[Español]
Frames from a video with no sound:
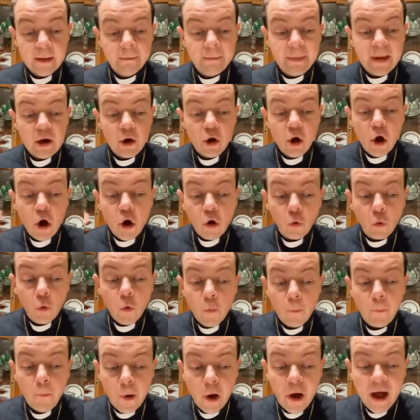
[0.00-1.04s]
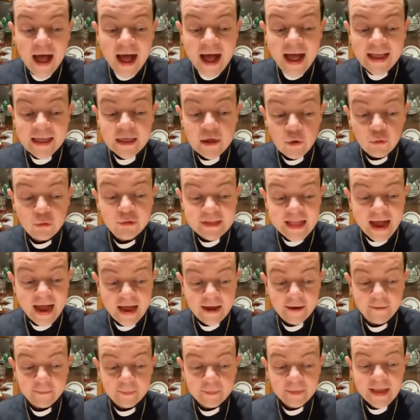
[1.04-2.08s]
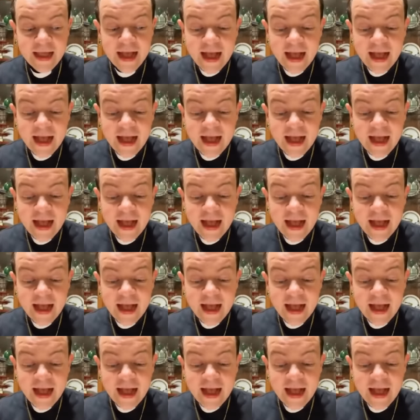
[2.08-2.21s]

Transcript: pero ocupo ayuda.